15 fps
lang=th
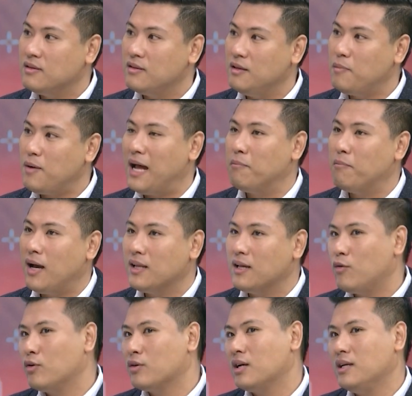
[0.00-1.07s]
ที่ผ่านมาถ้า
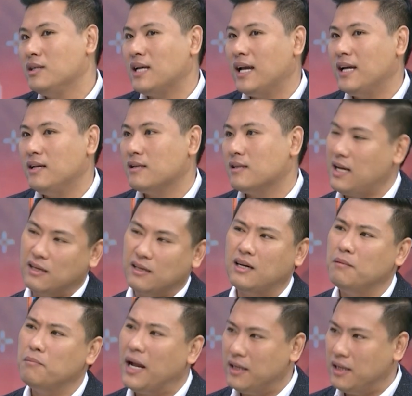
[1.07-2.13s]
คนเคยใช้เนี่ยจะสั่งเกิ
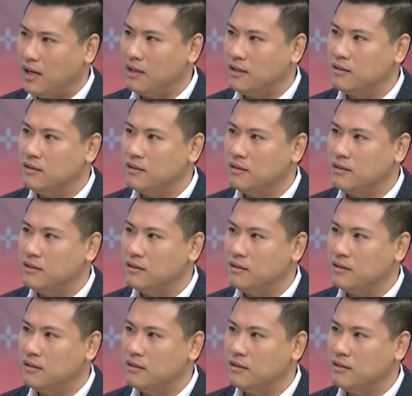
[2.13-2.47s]
นพันทั้งนั้น